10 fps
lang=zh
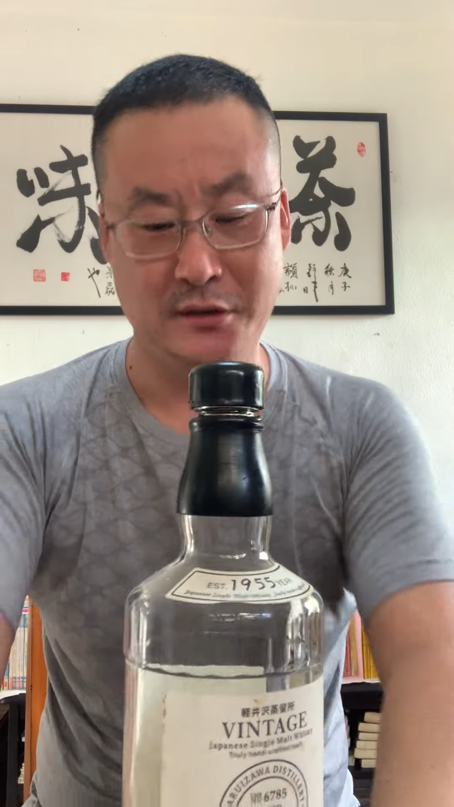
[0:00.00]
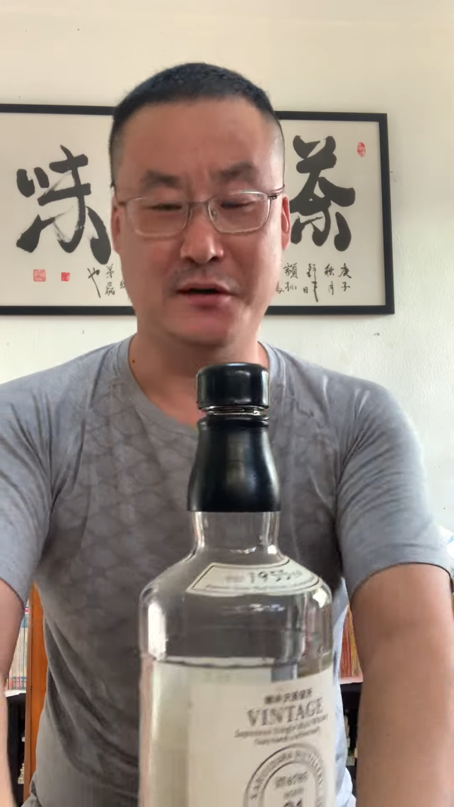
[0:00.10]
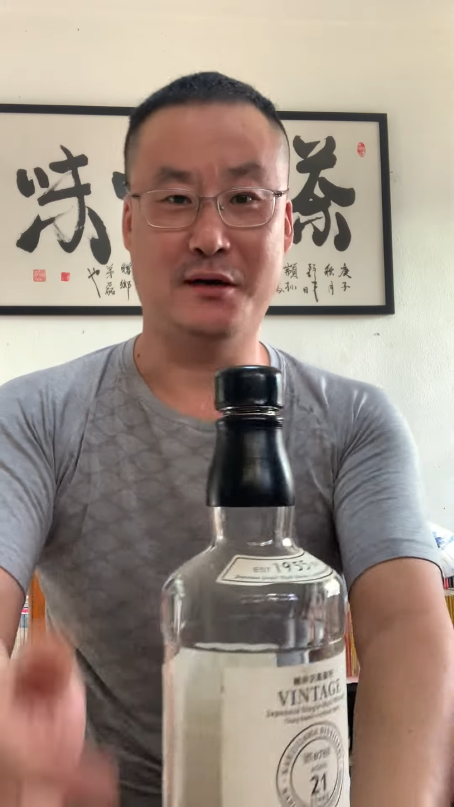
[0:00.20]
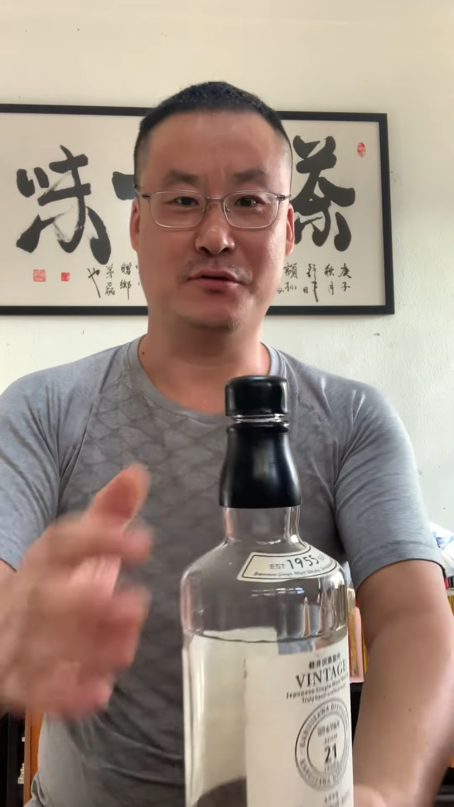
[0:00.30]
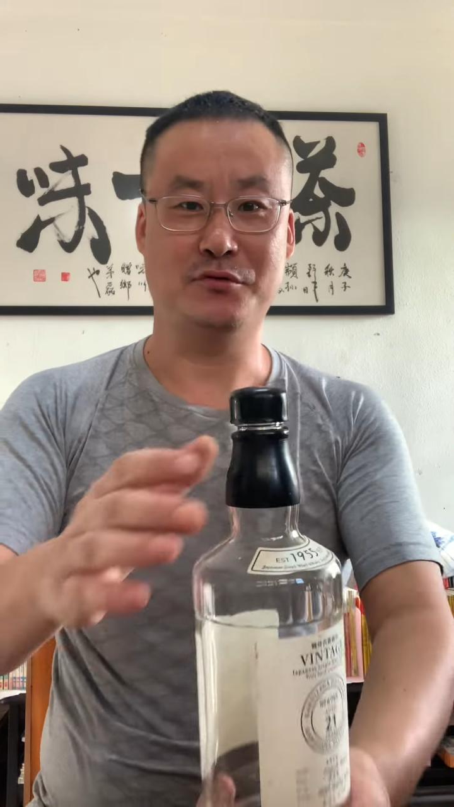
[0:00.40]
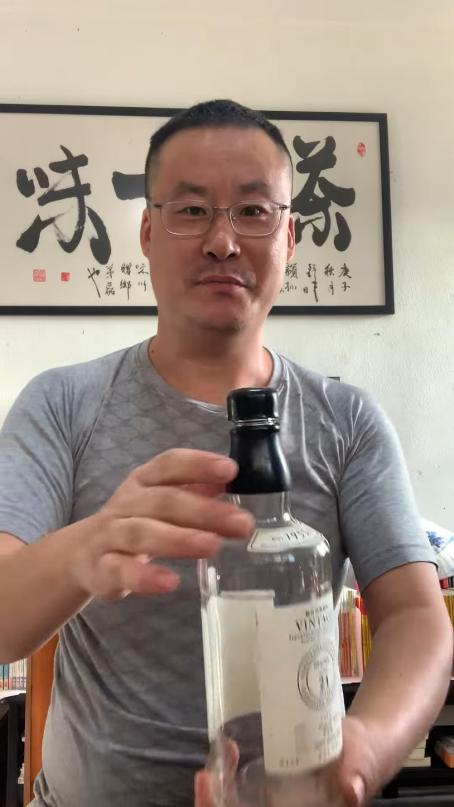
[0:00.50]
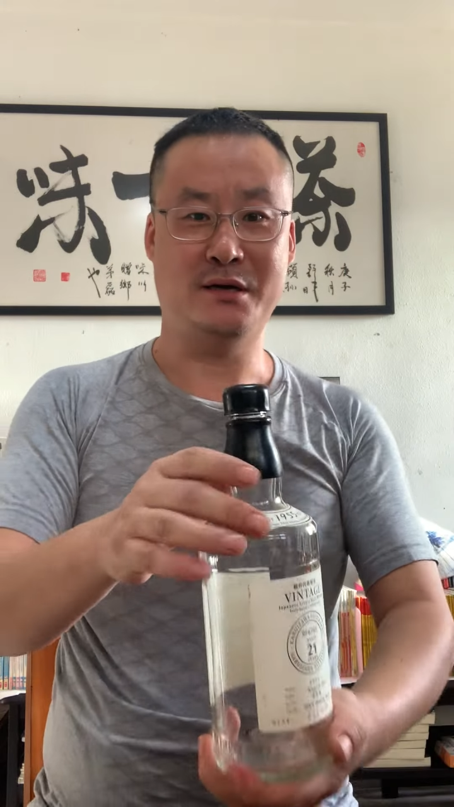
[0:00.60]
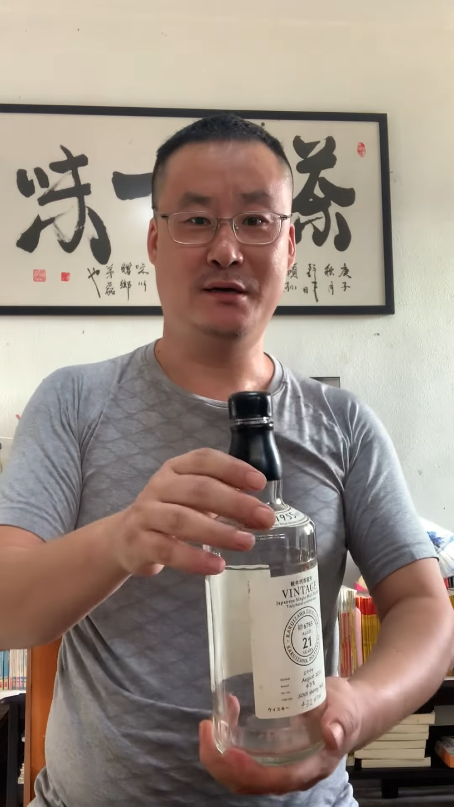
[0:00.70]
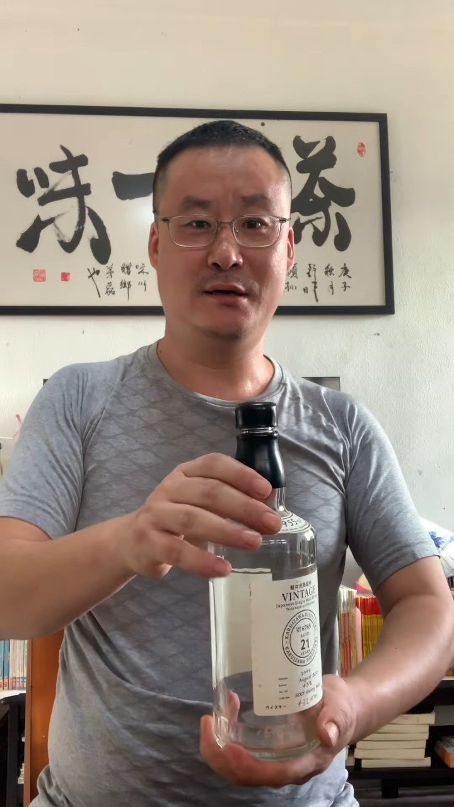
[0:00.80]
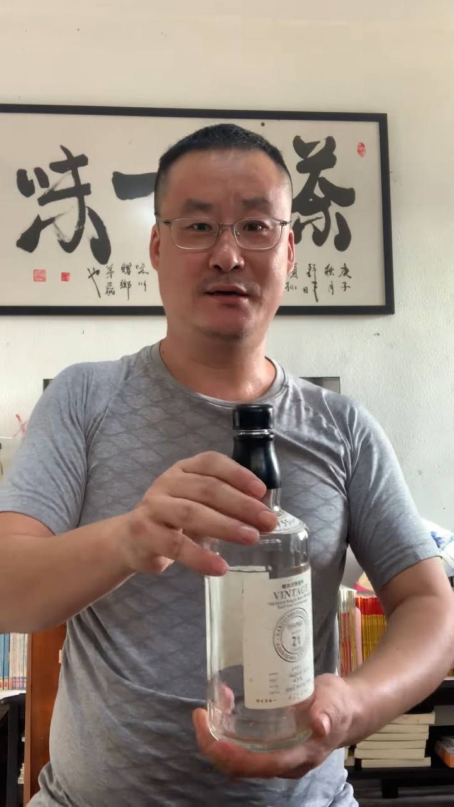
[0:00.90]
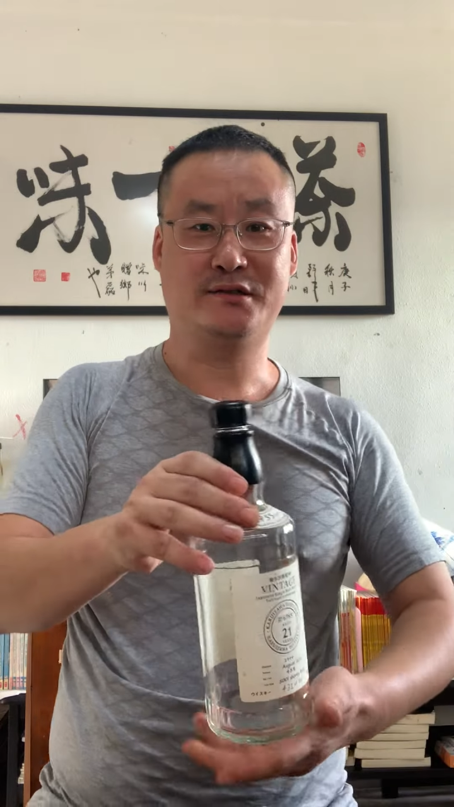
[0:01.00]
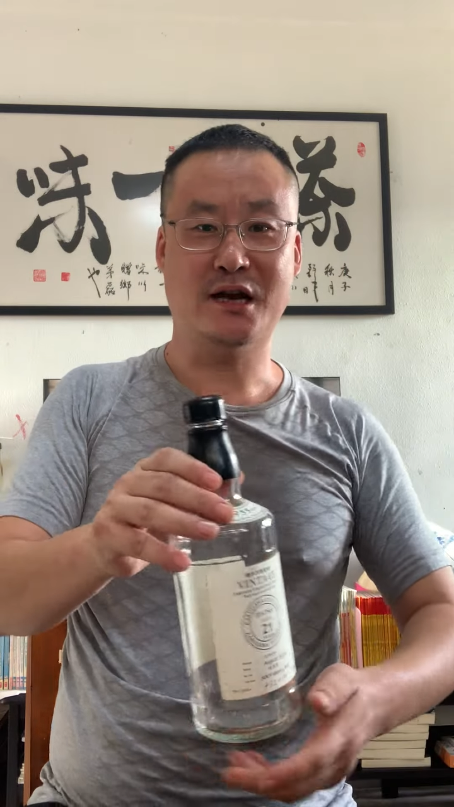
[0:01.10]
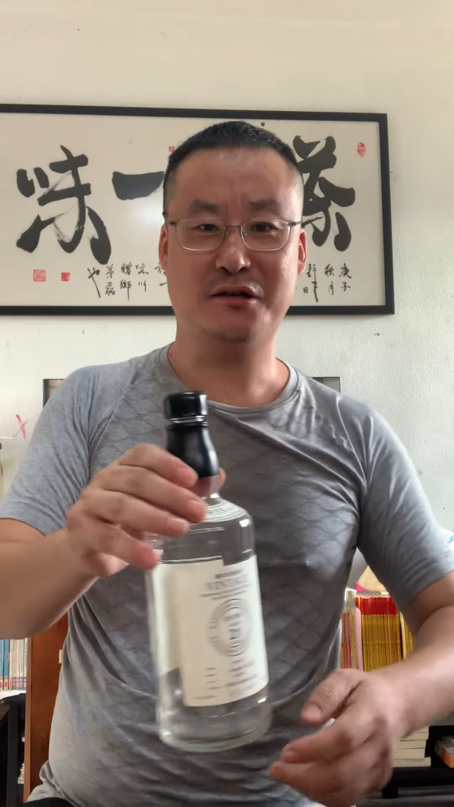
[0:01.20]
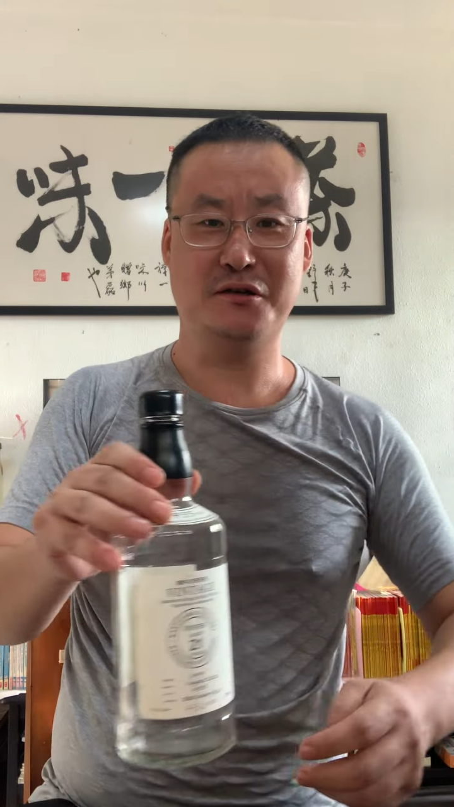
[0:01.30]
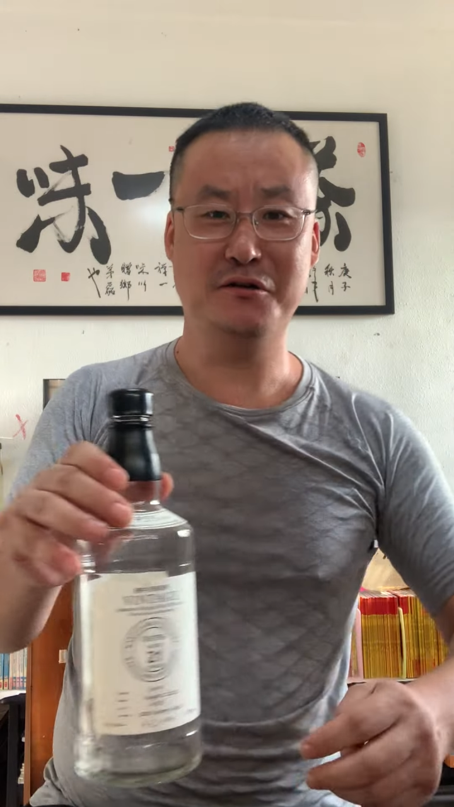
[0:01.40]
啊，同学们，
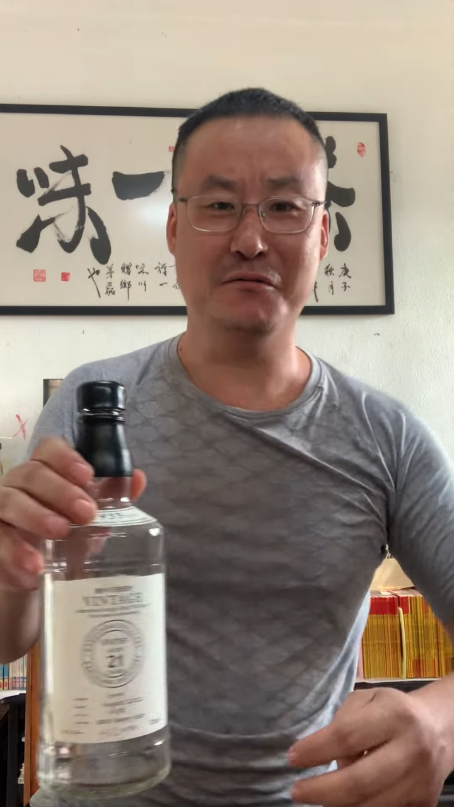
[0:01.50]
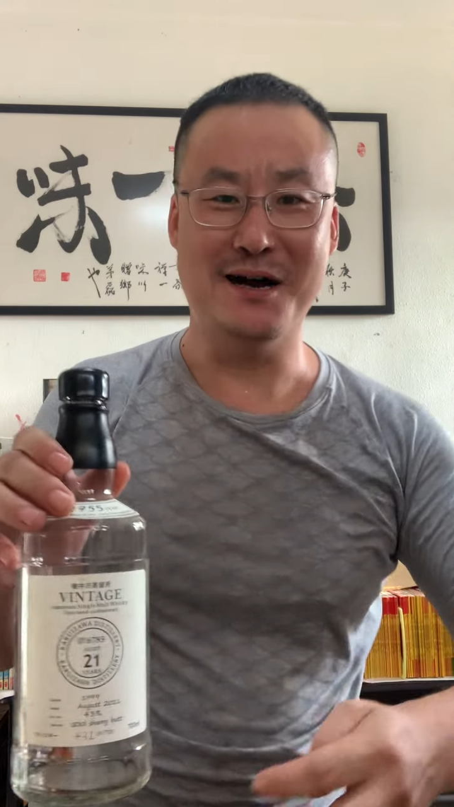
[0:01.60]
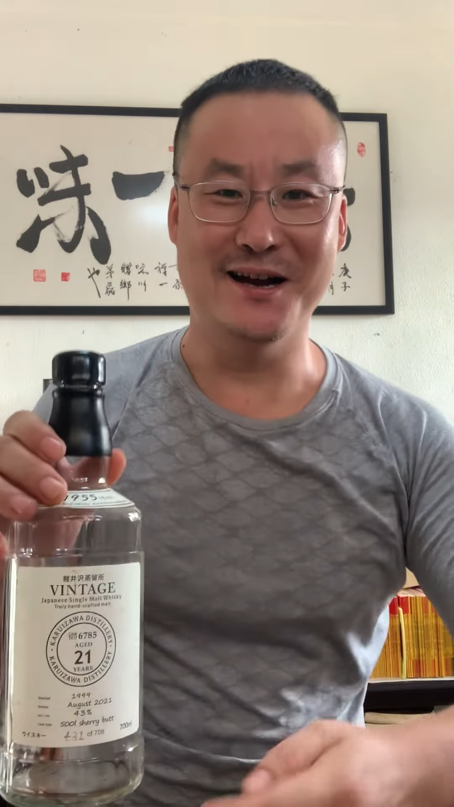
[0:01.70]
三十六万